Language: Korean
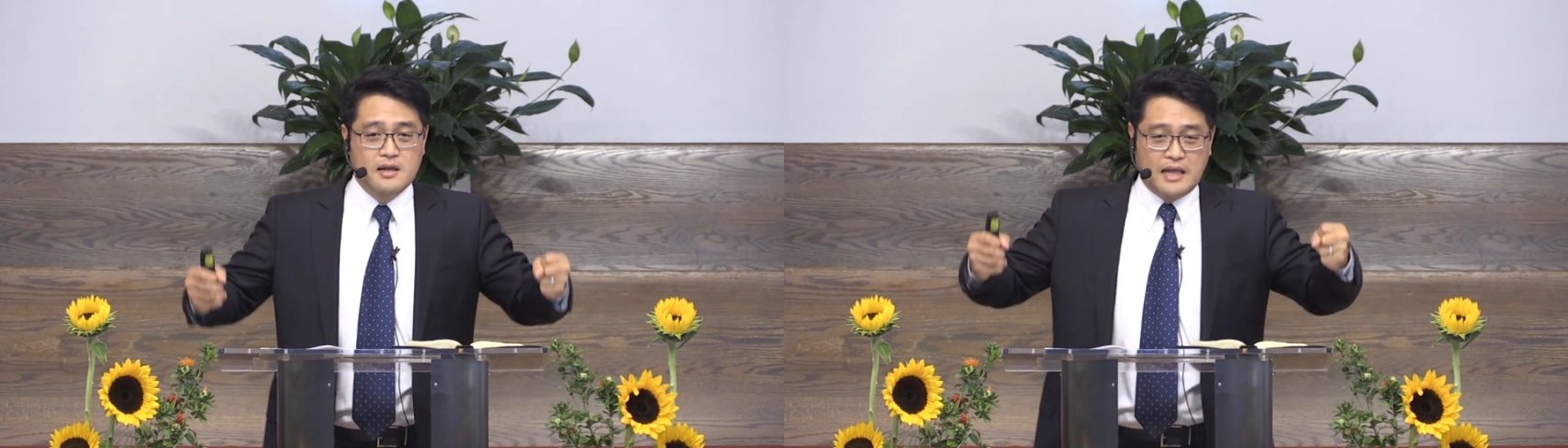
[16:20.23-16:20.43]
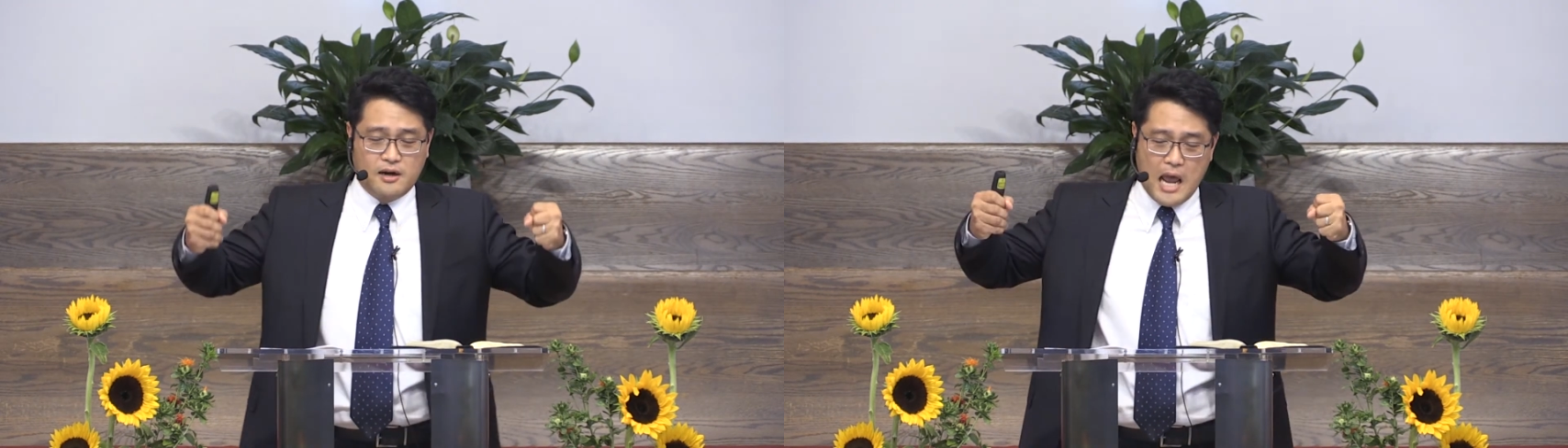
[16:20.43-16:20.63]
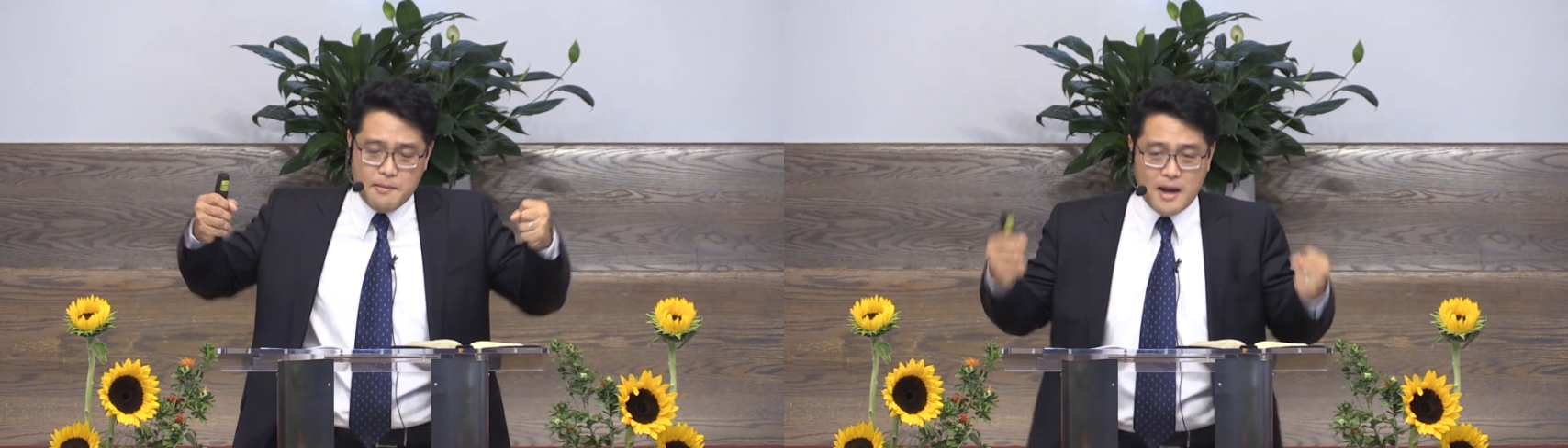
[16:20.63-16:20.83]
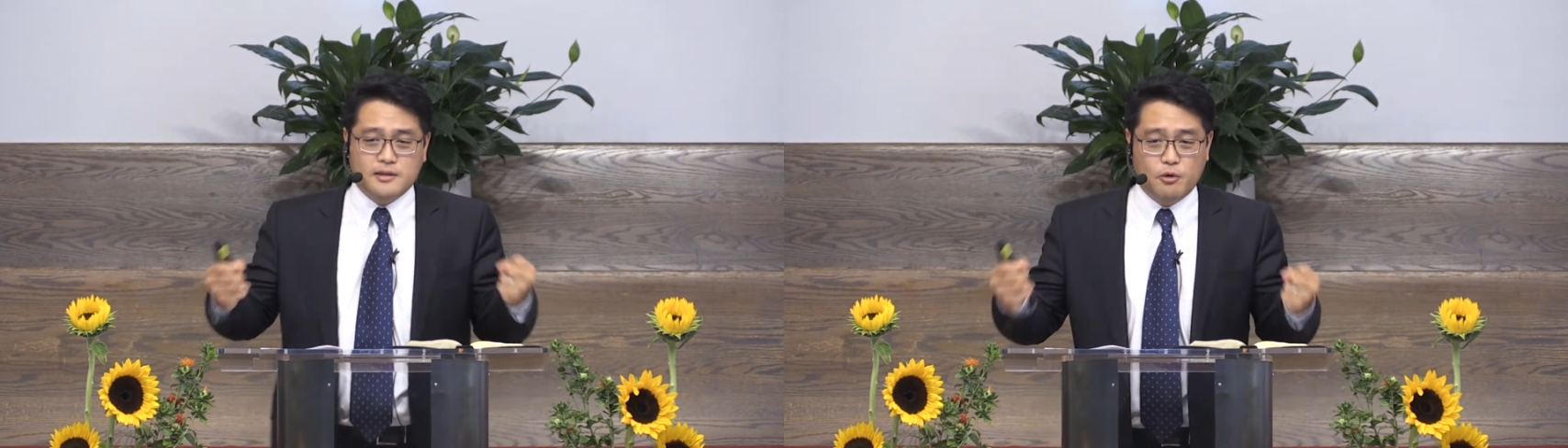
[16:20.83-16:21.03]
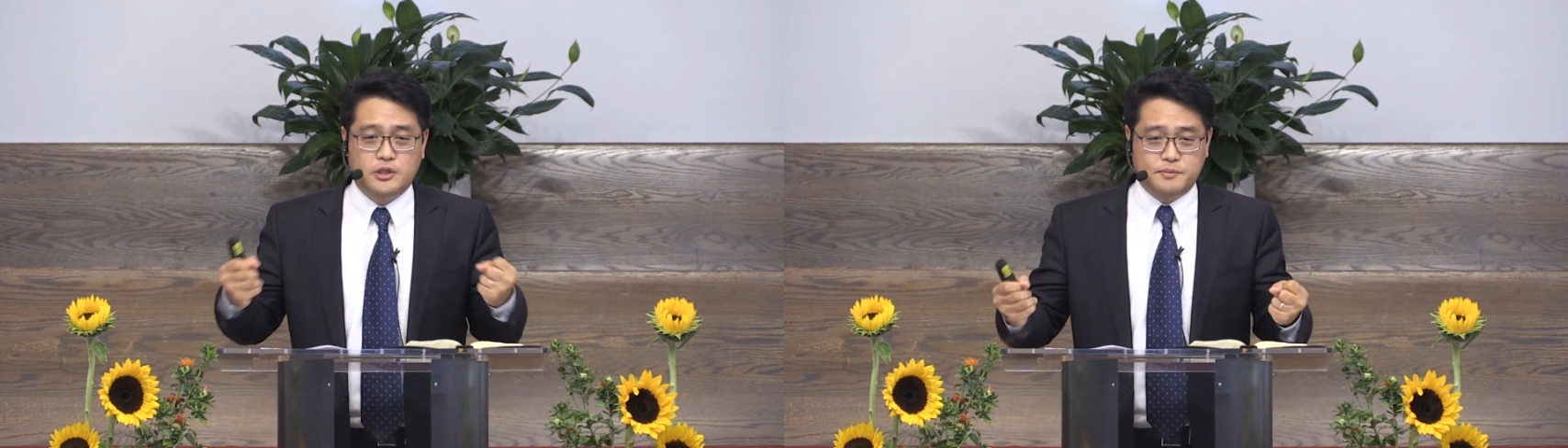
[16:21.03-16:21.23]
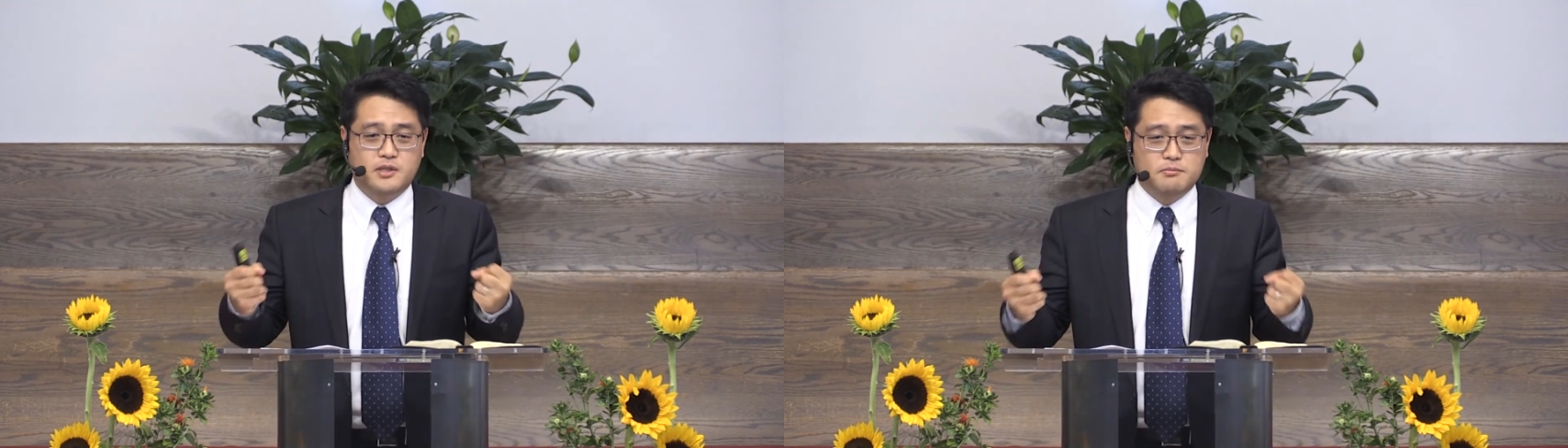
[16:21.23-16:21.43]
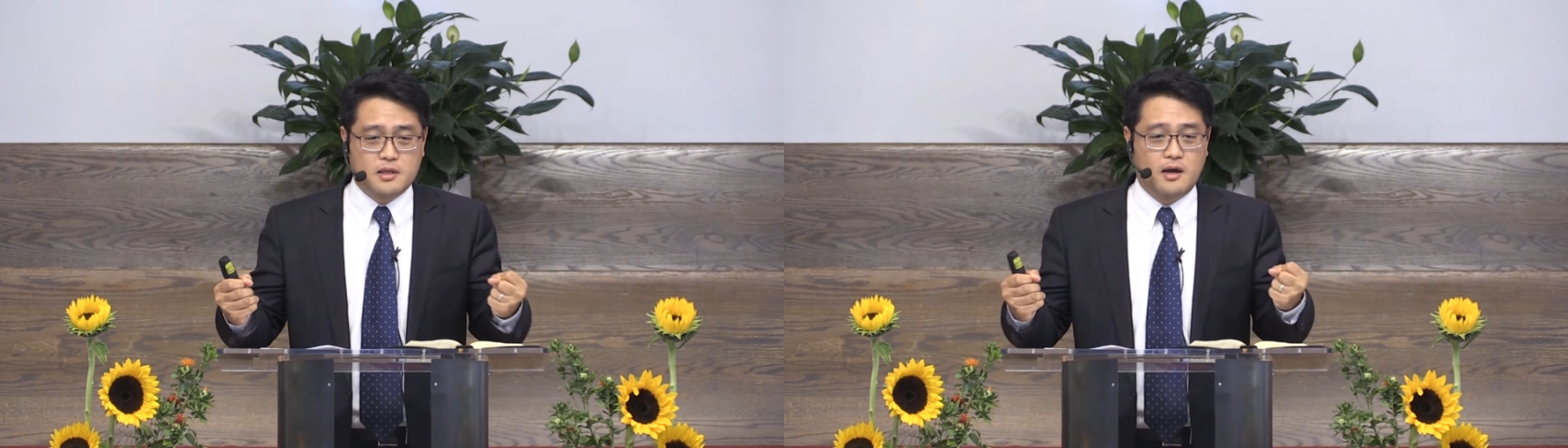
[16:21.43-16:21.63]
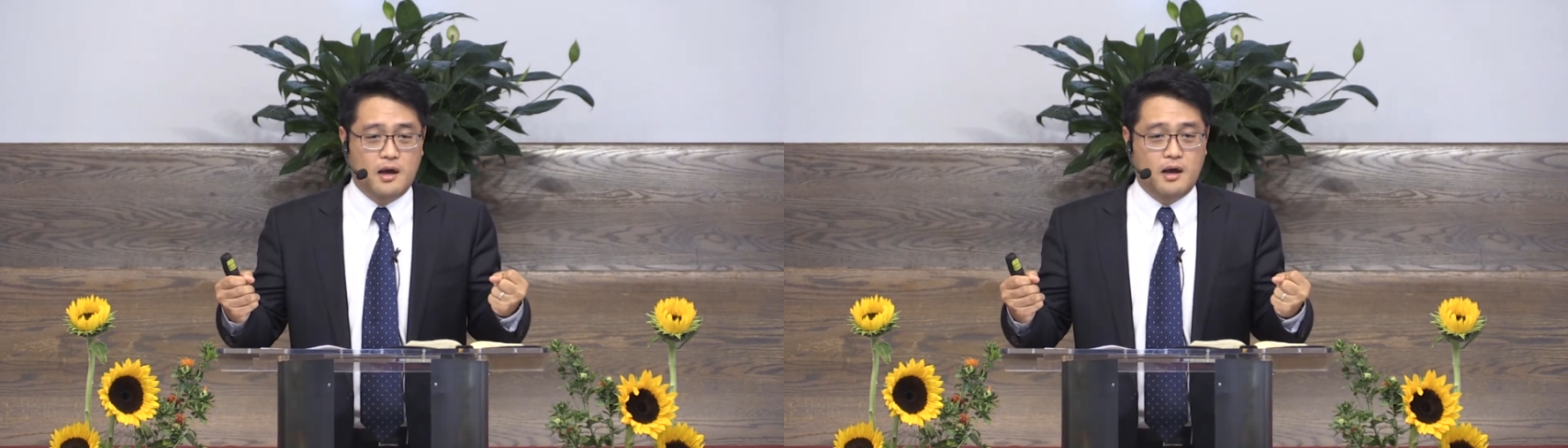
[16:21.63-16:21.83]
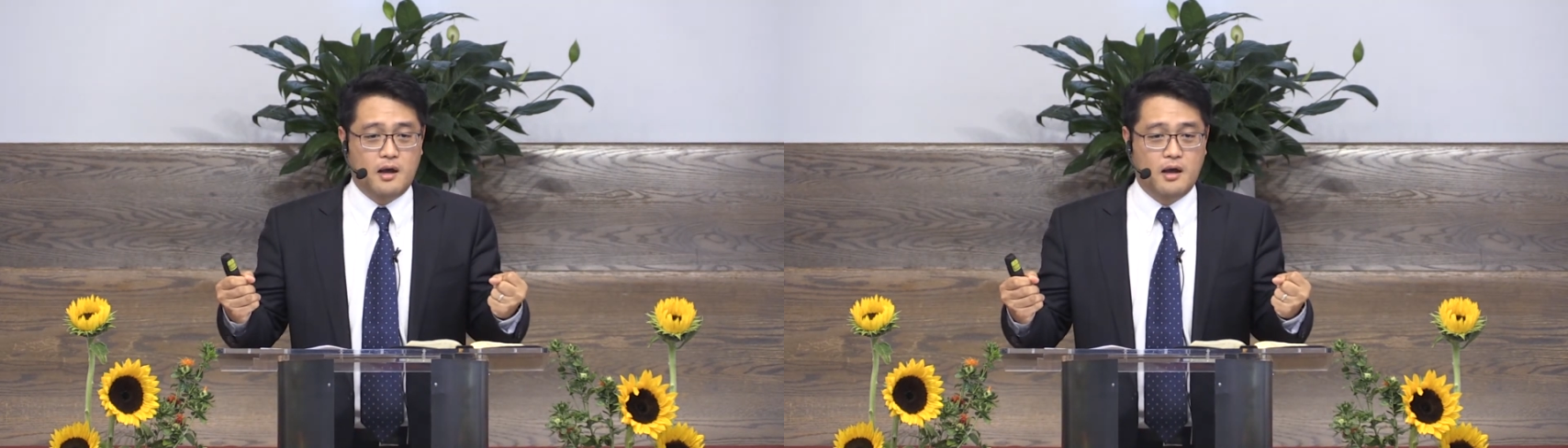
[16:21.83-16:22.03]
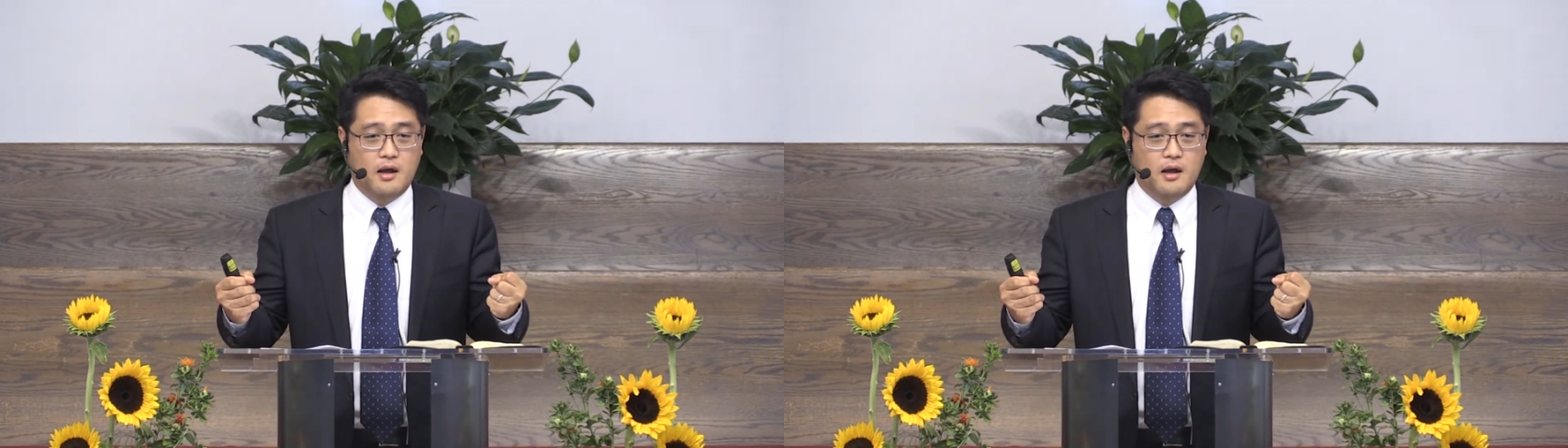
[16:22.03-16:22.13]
나를 해방되고 싶습니다.